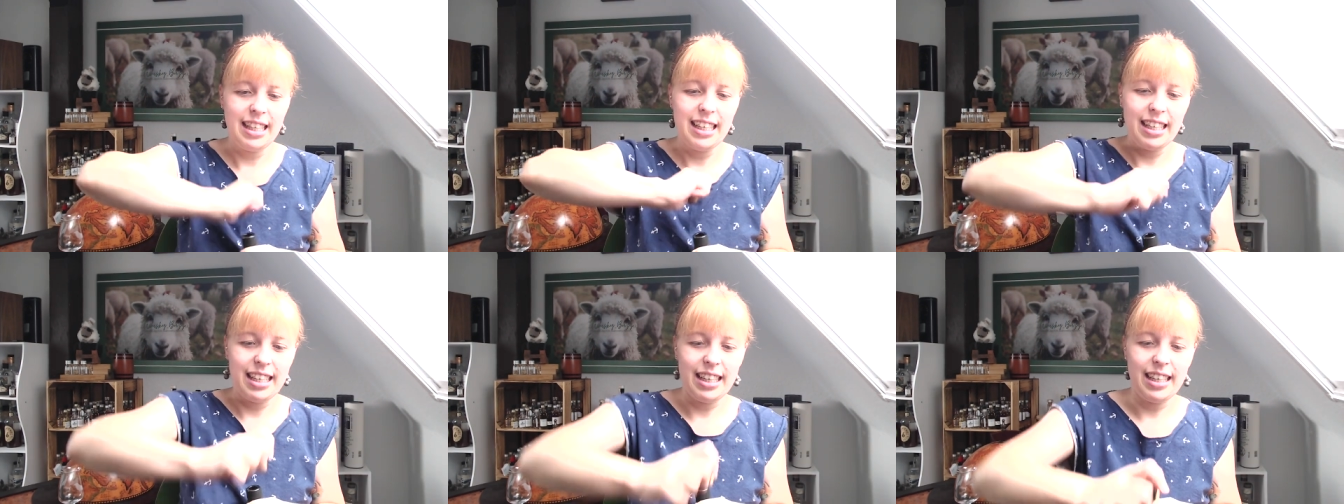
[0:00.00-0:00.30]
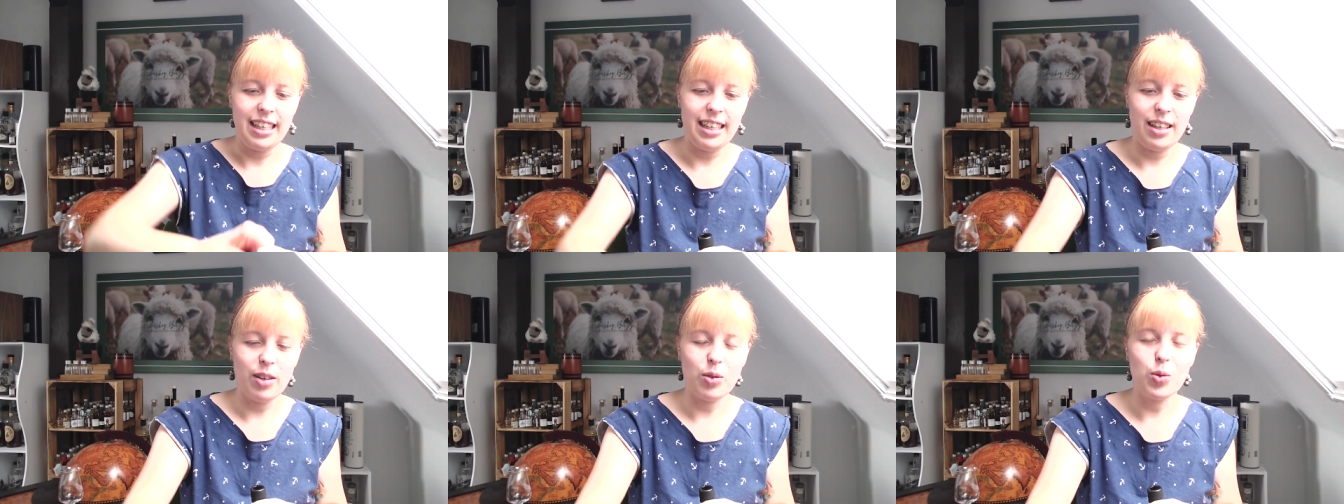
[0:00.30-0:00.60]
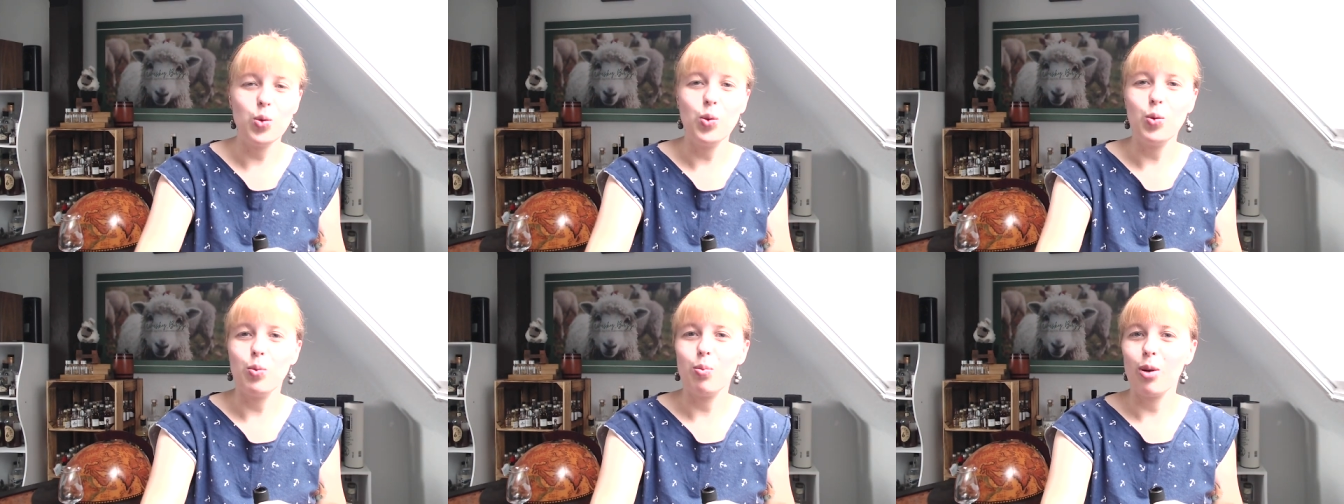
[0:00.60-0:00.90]
Äh,
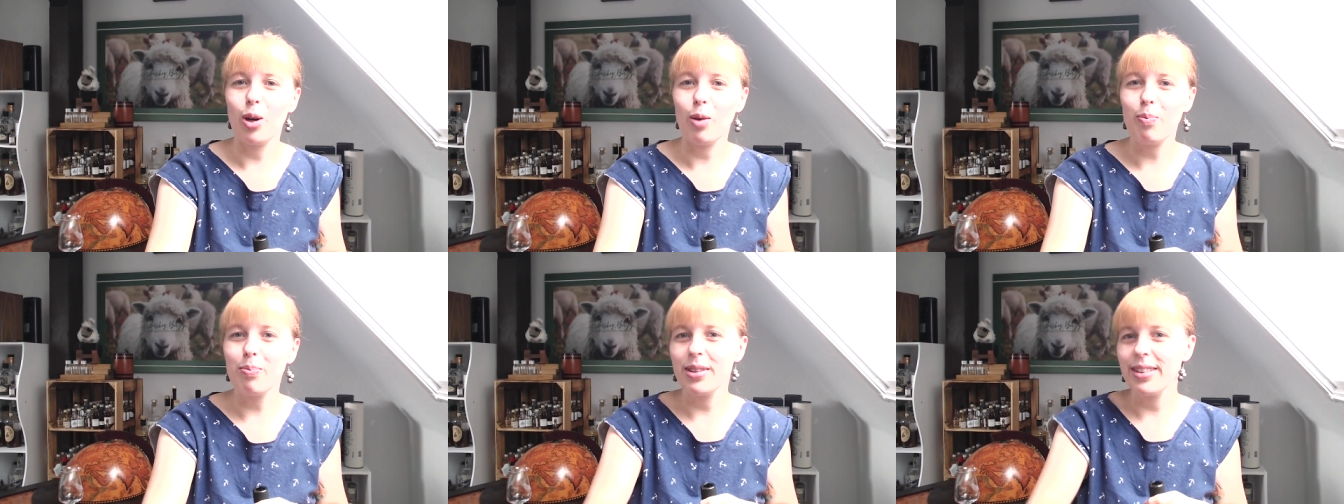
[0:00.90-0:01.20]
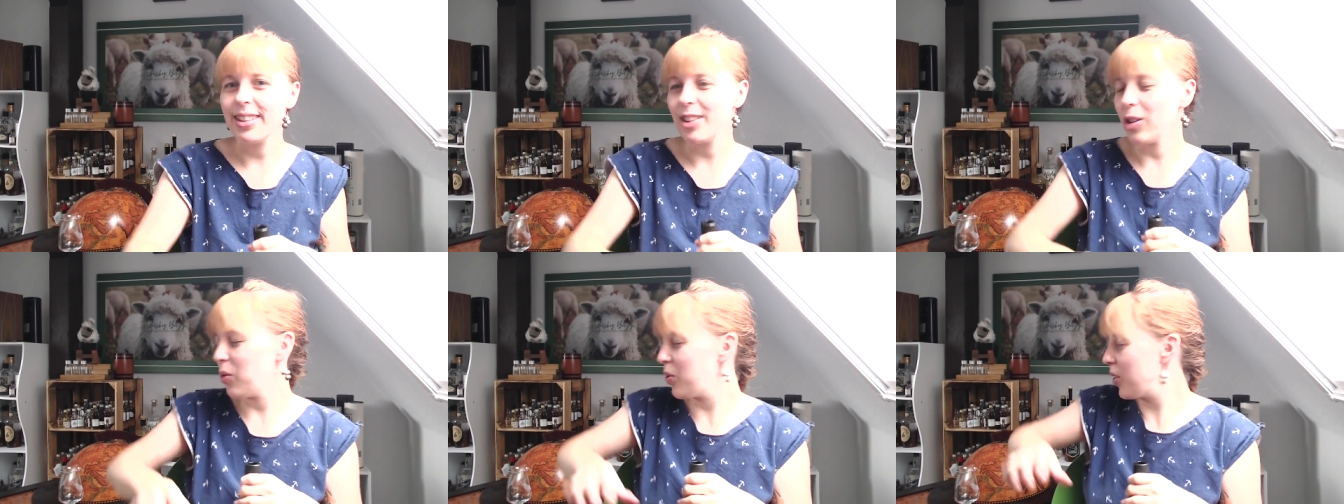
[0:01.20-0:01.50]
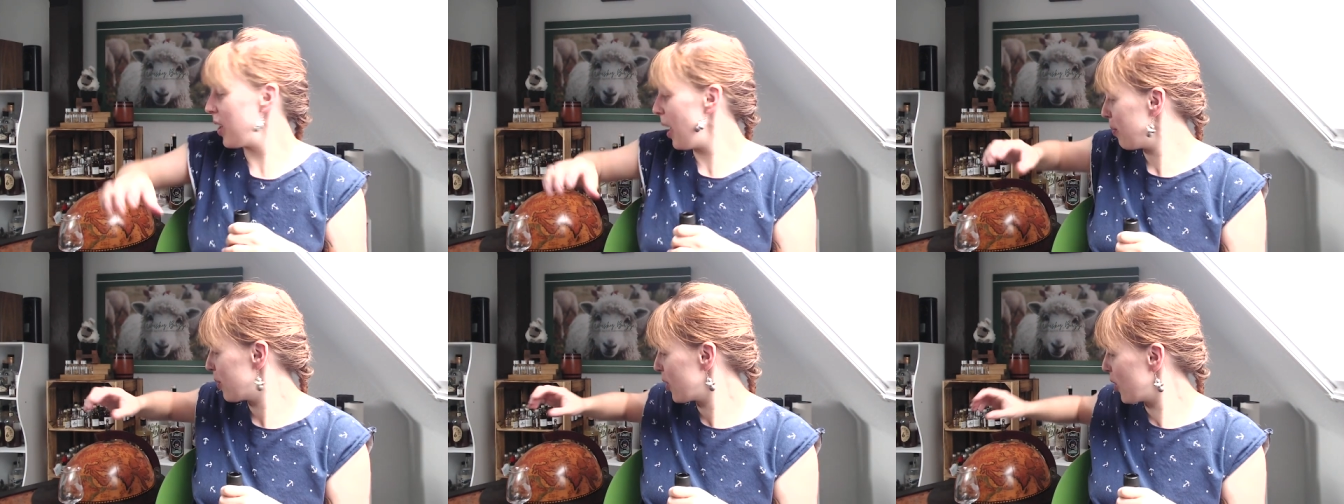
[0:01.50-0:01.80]
uh, plopf, Ich hoffe, ihr
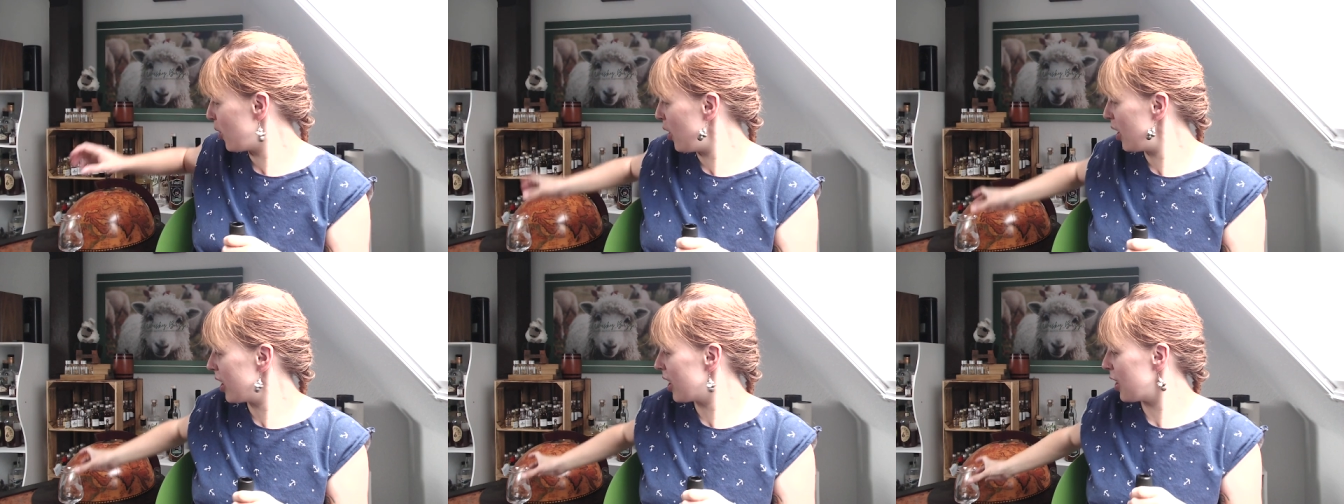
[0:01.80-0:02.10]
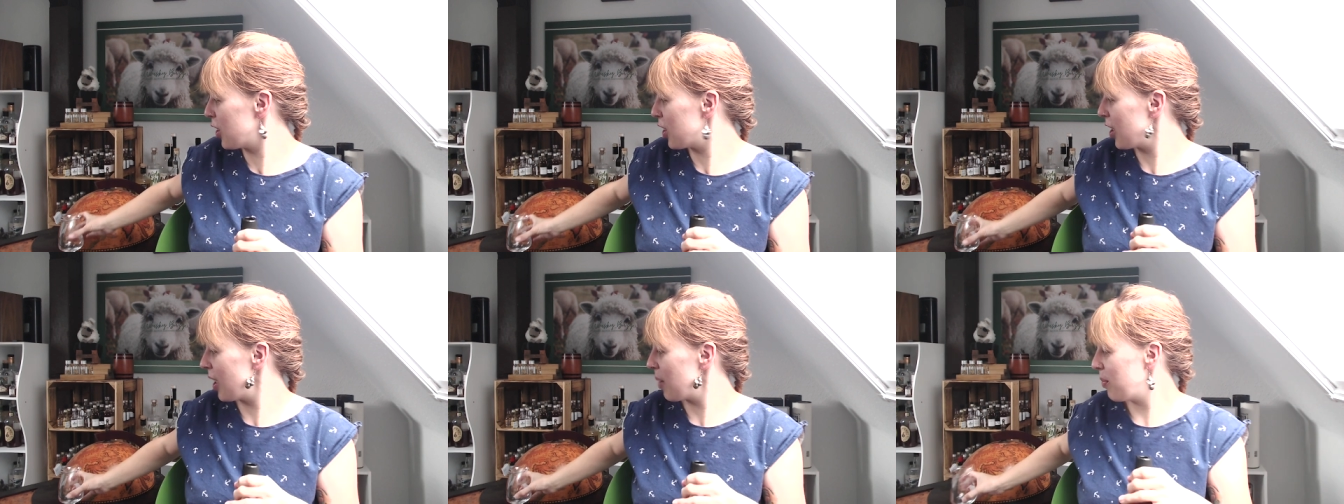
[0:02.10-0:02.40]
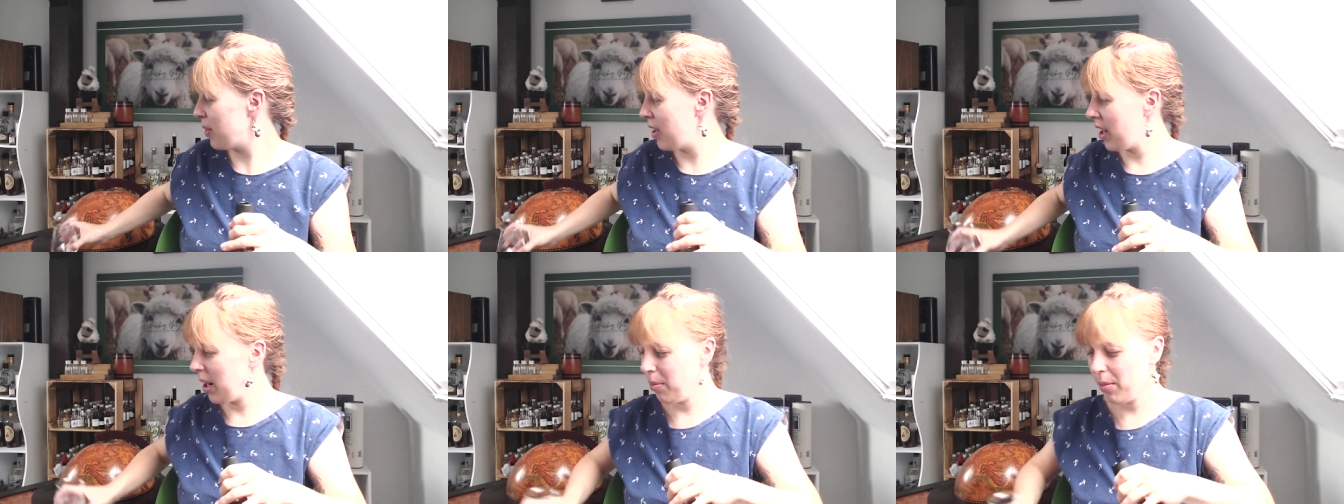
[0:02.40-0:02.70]
habt es gehört. Ich schenke
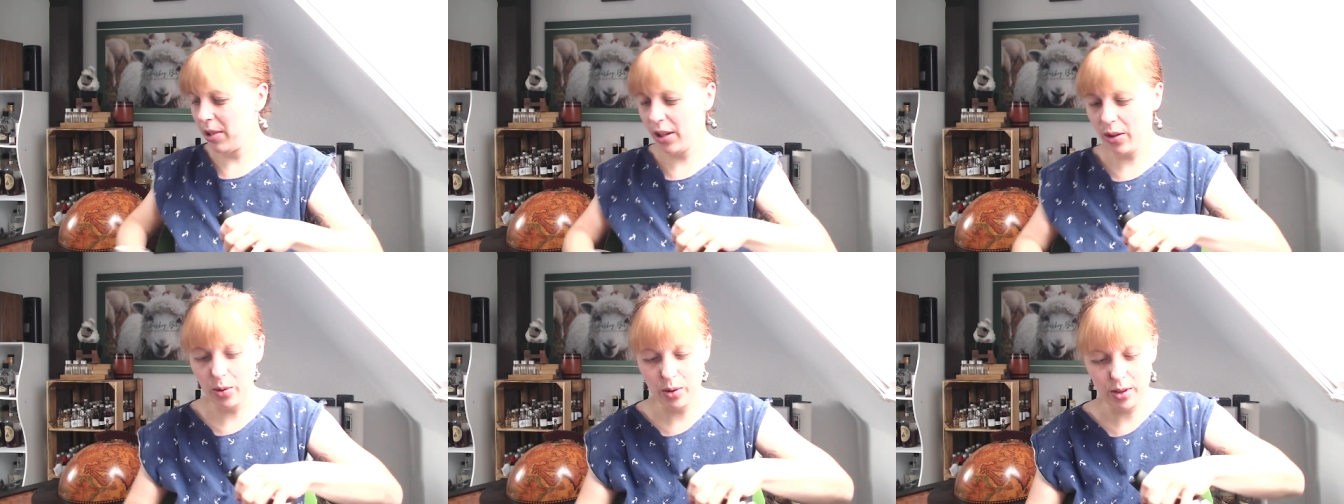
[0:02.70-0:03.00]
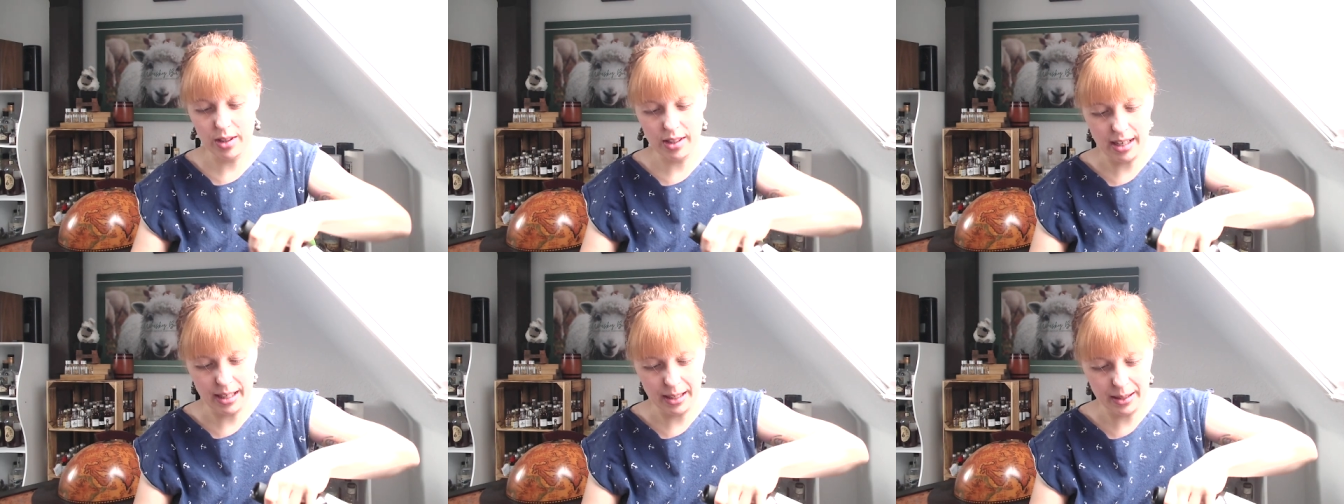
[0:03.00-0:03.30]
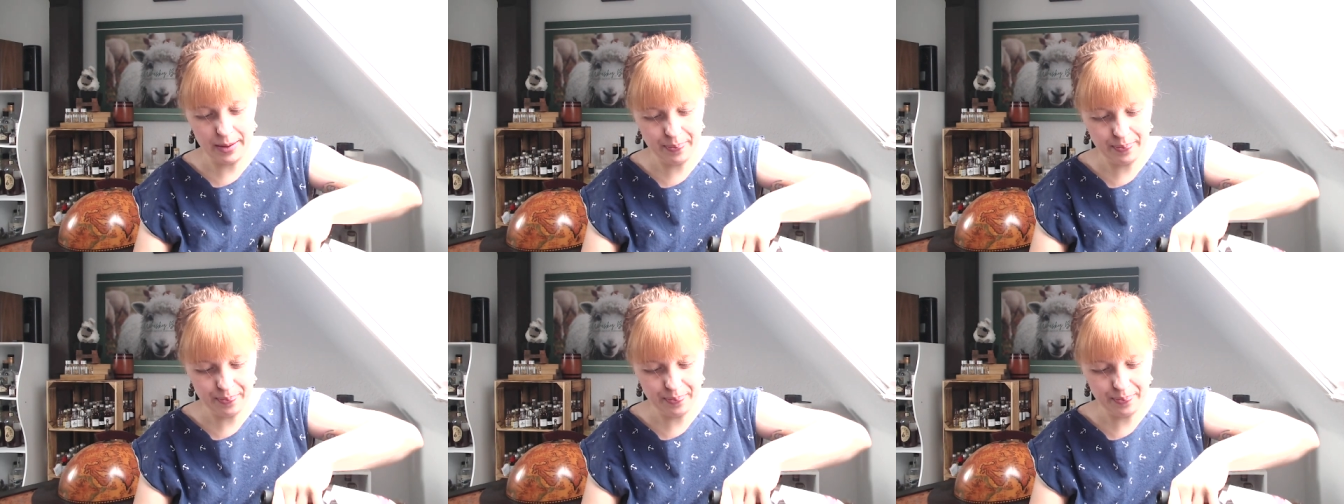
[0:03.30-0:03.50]
mir einmal kurz ein.